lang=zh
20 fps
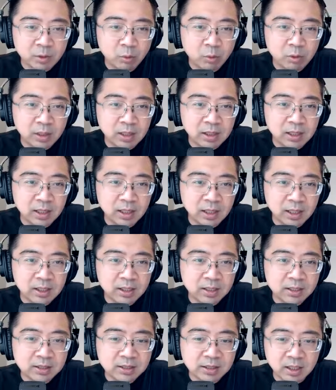我刚刚看按
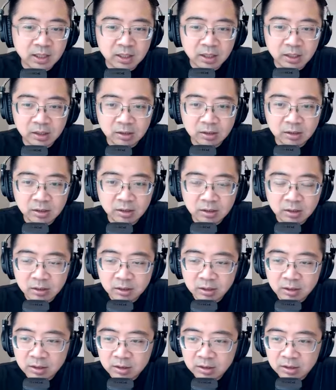了一下，哎。
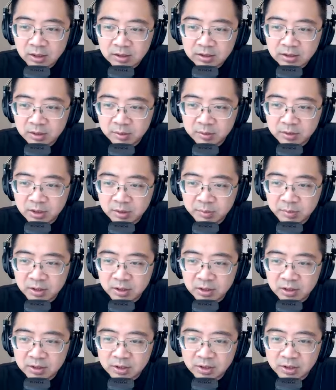他现在这
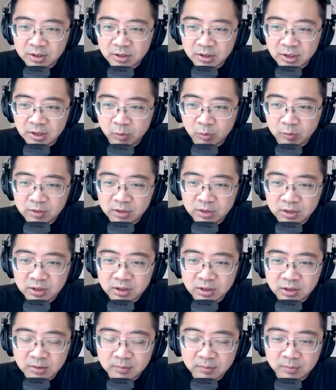边，他其实你看我们这个
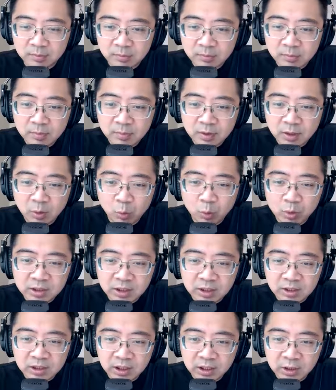是，我这
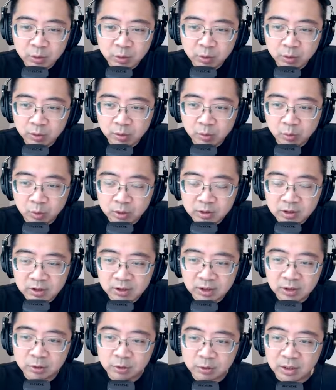个地区，我这个
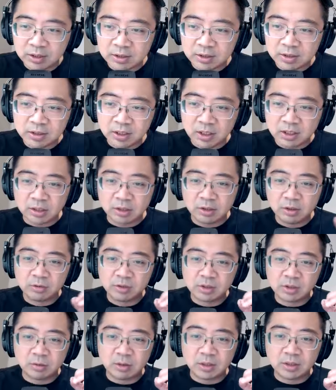地区，他已经下载六十
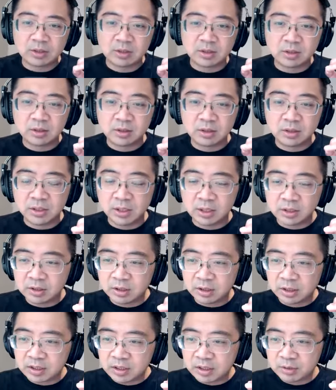几万次。你要知
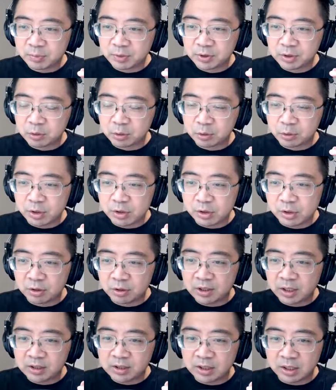道，他这个不是说全球
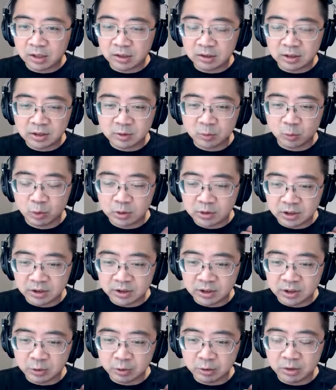下载啊，他是我这个
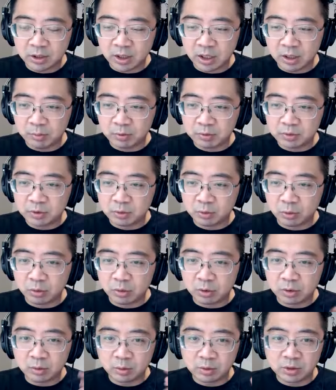地区的 Apple
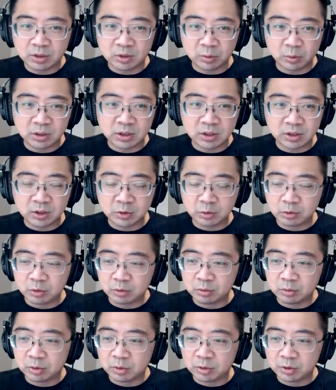Store 或者我这个地区的
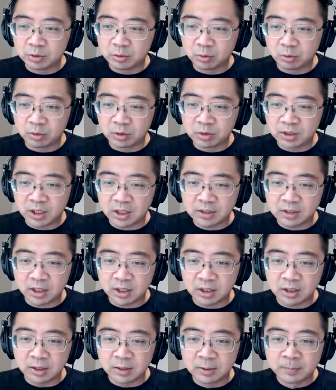Google Store 下
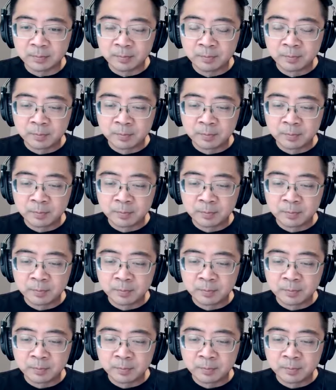载的。